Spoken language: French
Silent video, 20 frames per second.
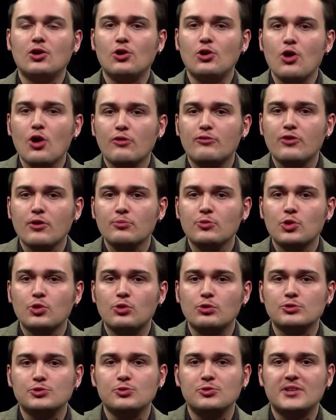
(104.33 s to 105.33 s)
leur forme de
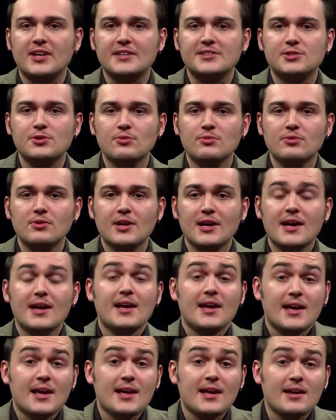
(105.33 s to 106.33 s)
consultation
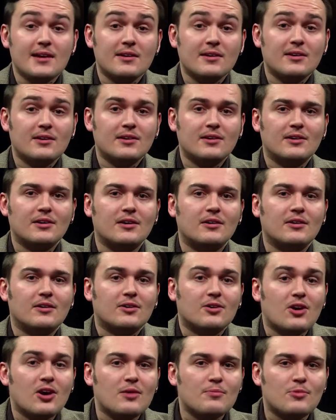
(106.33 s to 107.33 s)
et
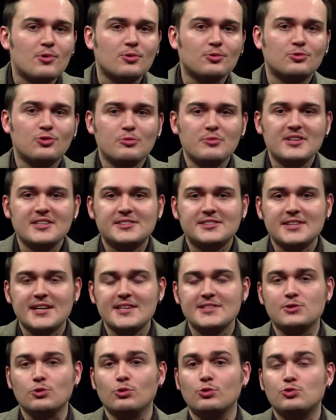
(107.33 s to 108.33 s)
euh, comme en
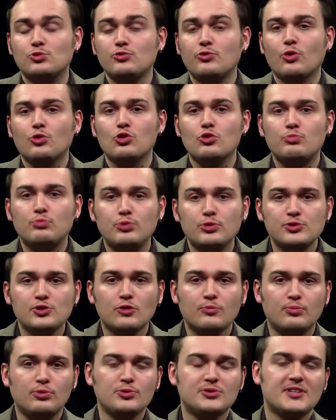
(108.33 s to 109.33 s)
2016 on s'ouvre de
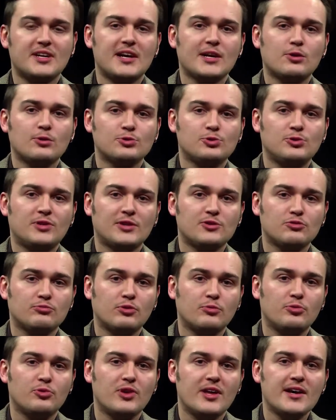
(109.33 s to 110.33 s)
plus en plus à la
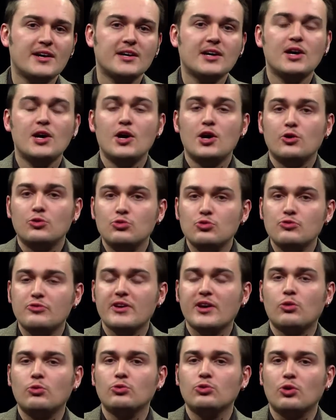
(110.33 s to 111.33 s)
consultation populaire, nous
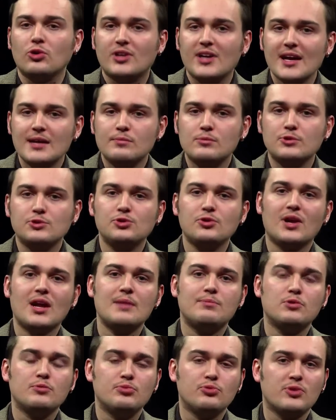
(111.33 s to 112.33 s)
verrons dans quelle mesure
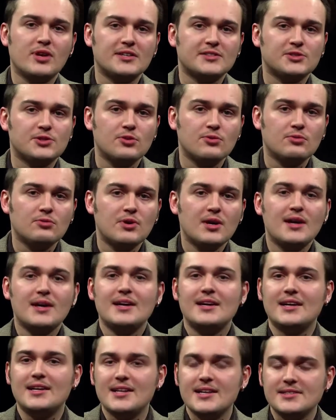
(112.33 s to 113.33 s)
la population,
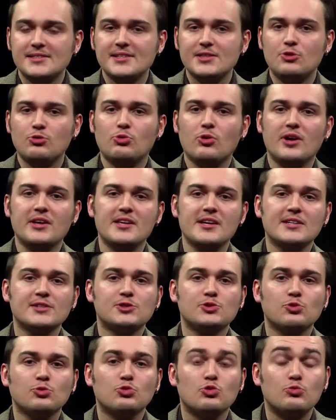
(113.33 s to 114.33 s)
les
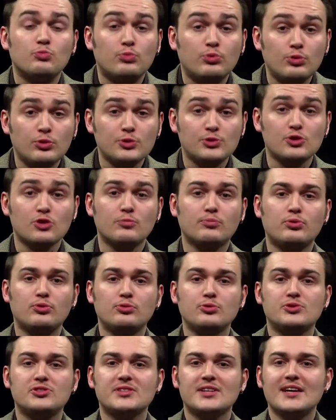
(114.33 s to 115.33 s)
citoyens sont de plus en
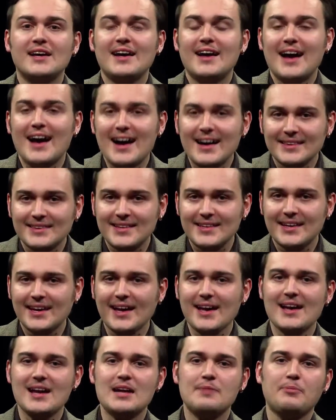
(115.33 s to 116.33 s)
plus
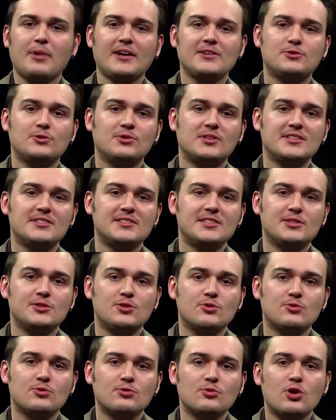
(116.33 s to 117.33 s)
intégrés à la prise de
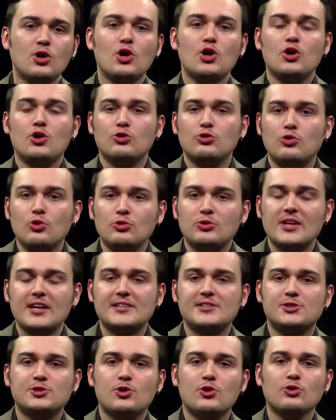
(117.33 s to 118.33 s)
décision de
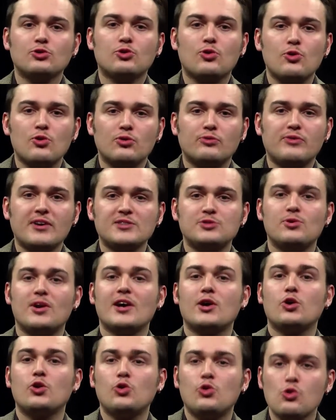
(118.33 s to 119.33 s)
telle sorte que l'on fasse de
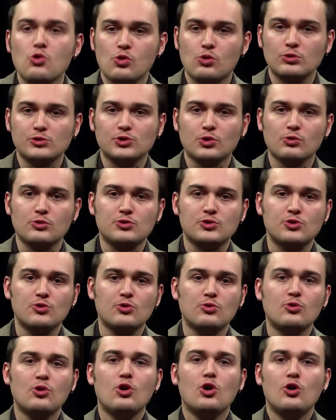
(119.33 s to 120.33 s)
la
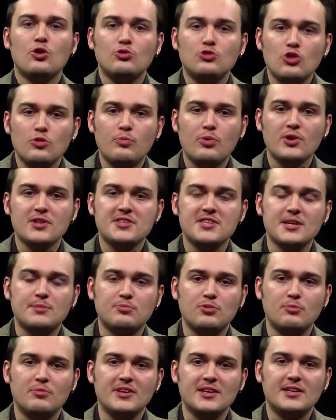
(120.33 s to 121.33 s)
co-construction de
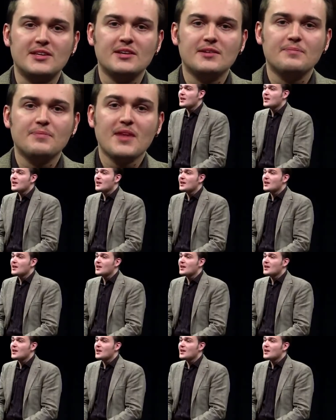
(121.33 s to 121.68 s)
politiques publiques.